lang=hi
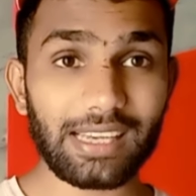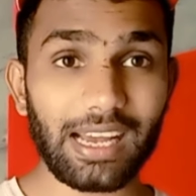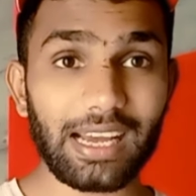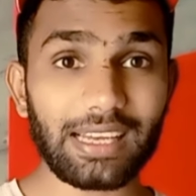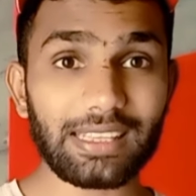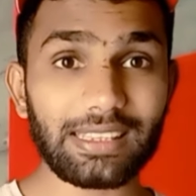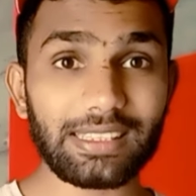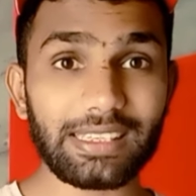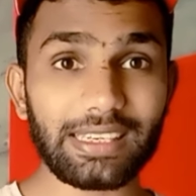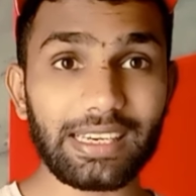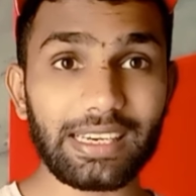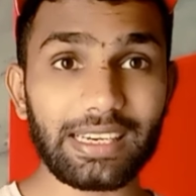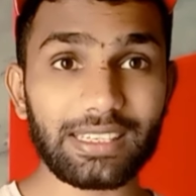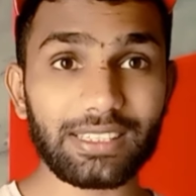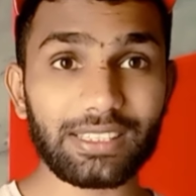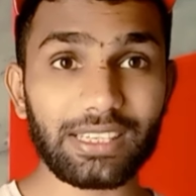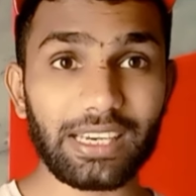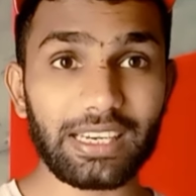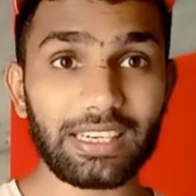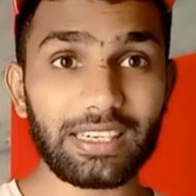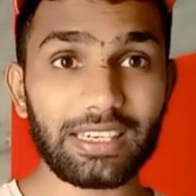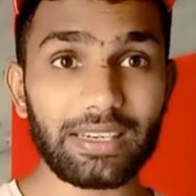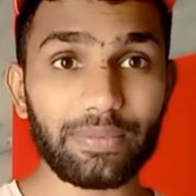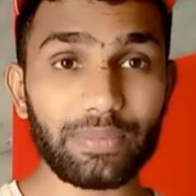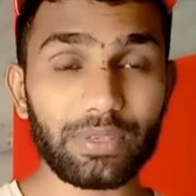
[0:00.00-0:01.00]
साथ ही एक
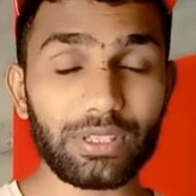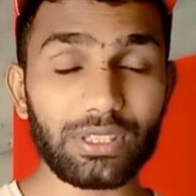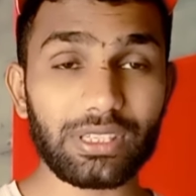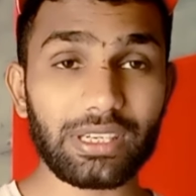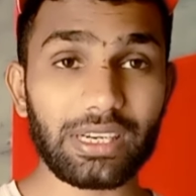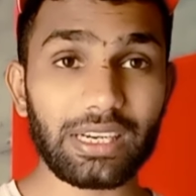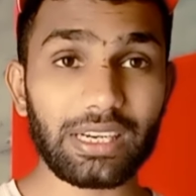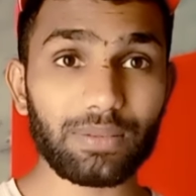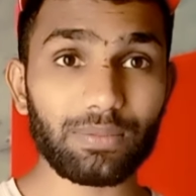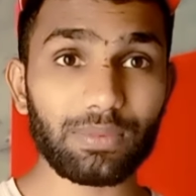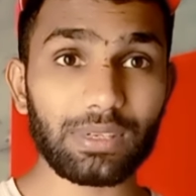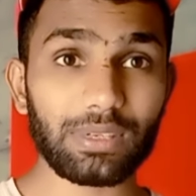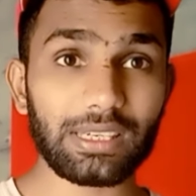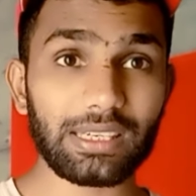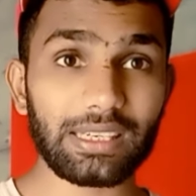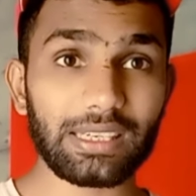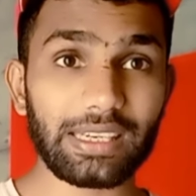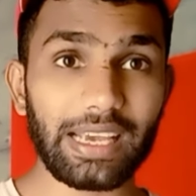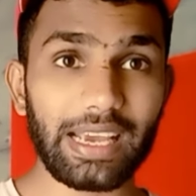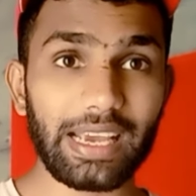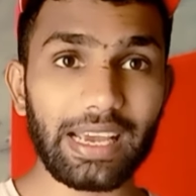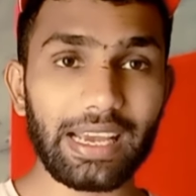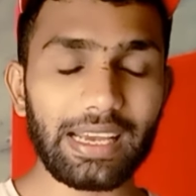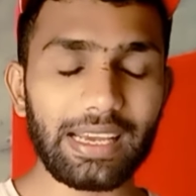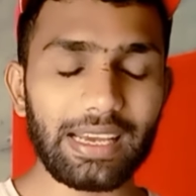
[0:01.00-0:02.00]
शहीन ने मिस्टेक भी की है